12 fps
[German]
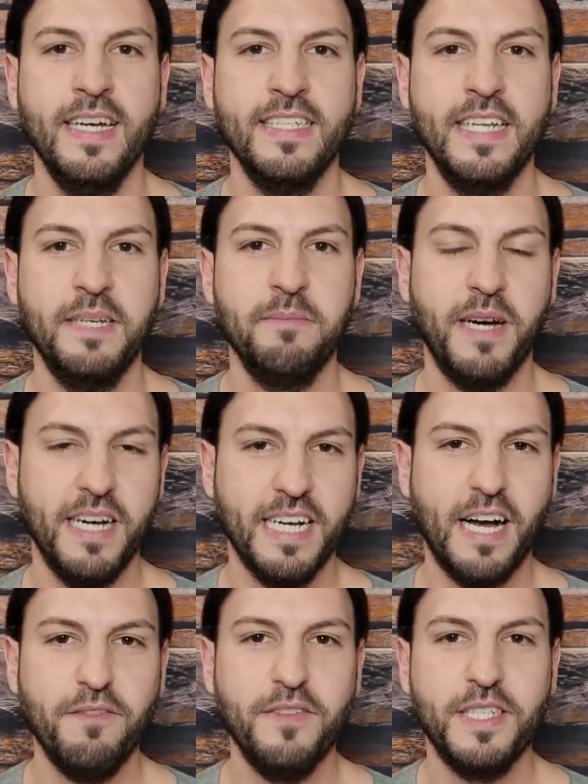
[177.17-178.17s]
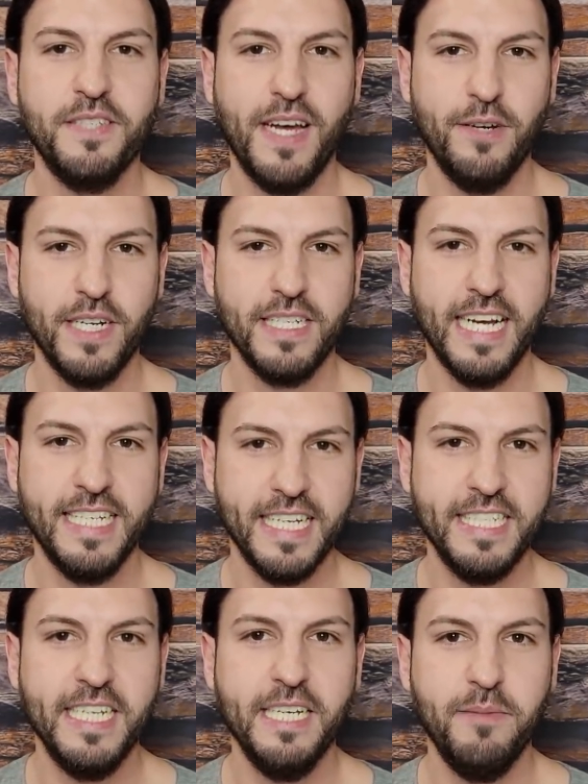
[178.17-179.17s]
Den Paragraphen 201
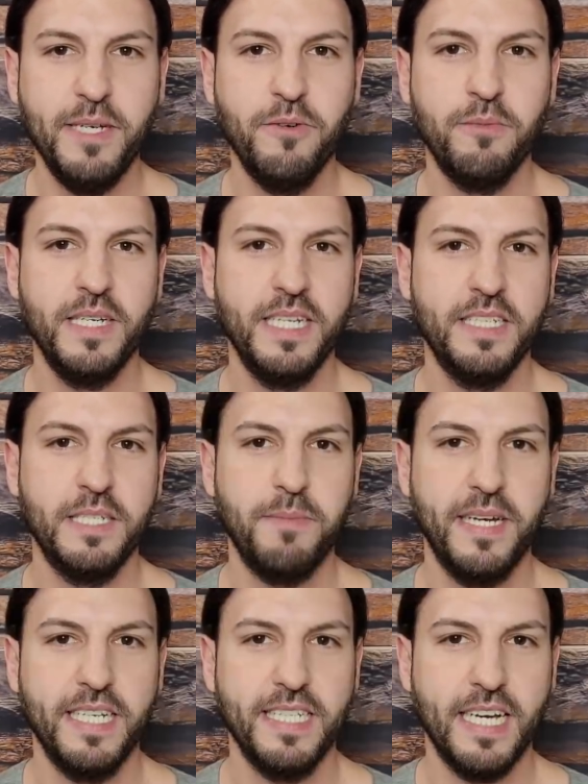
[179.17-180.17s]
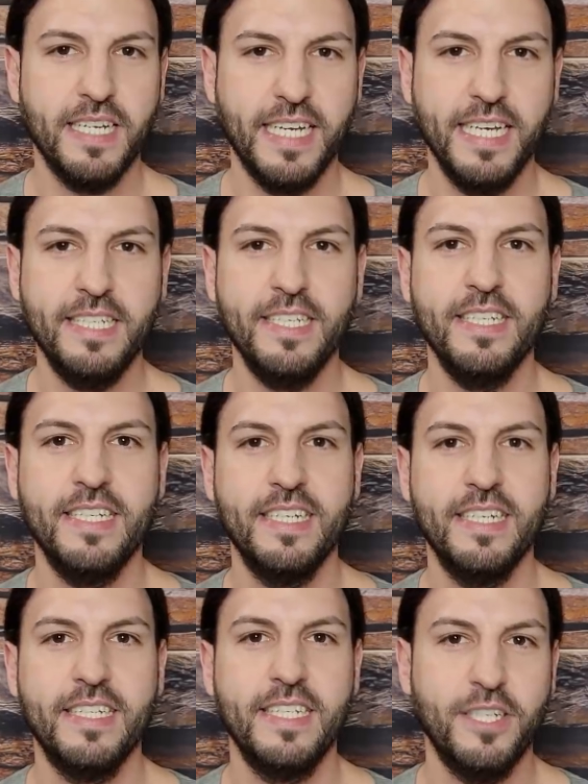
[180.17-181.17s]
StGB, um den es bei der Sache geht,
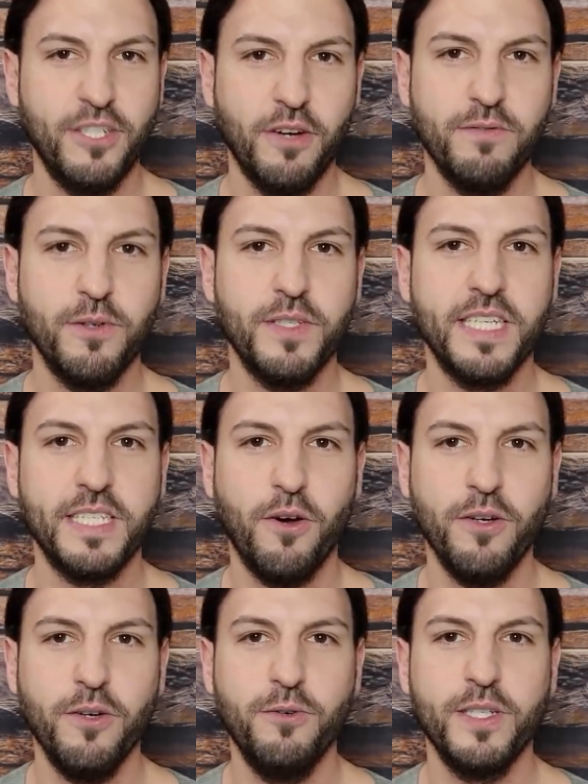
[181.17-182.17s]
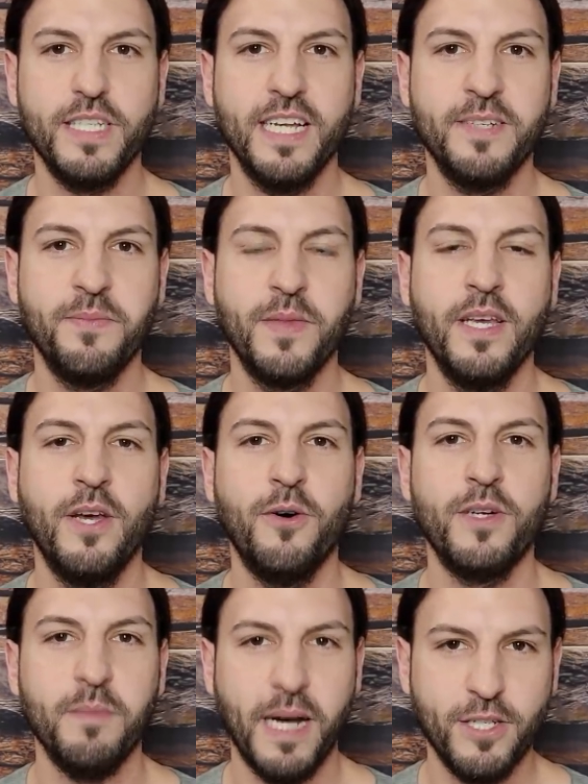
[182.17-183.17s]
den schauen wir uns jetzt auch noch kurz an
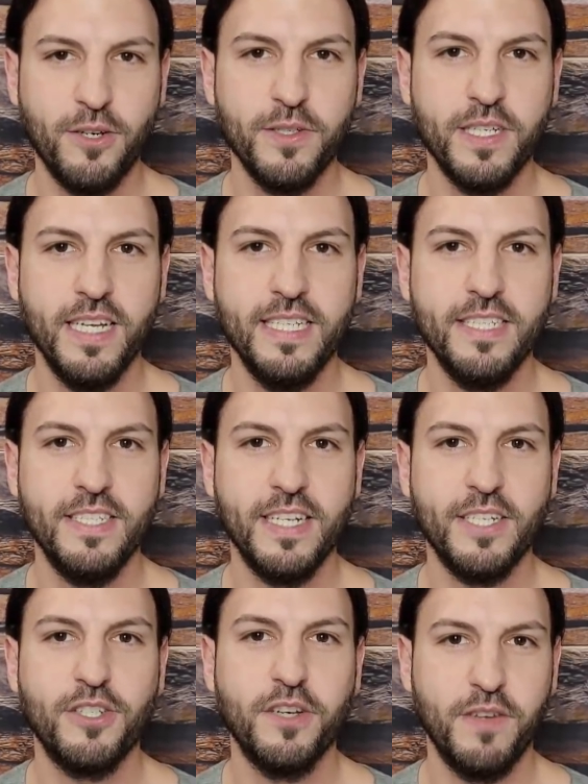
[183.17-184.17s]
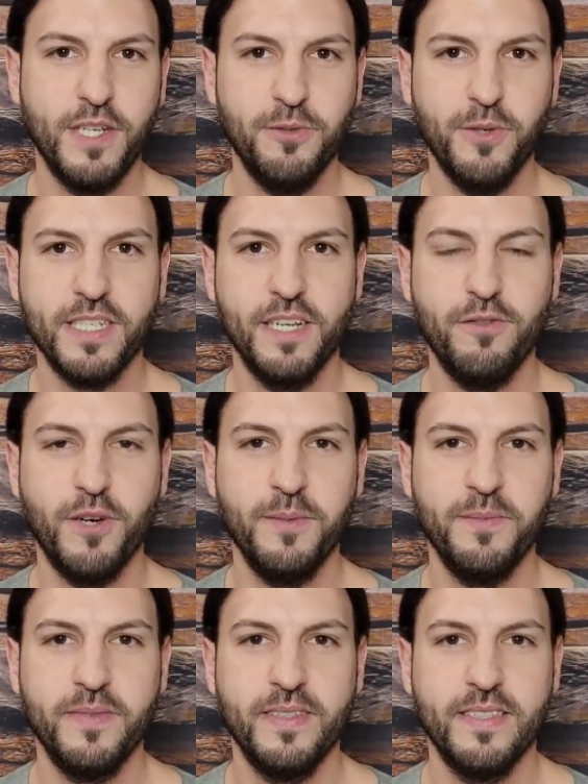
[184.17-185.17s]
und im Anschluss lese ich dann das schriftliche Urteil vor.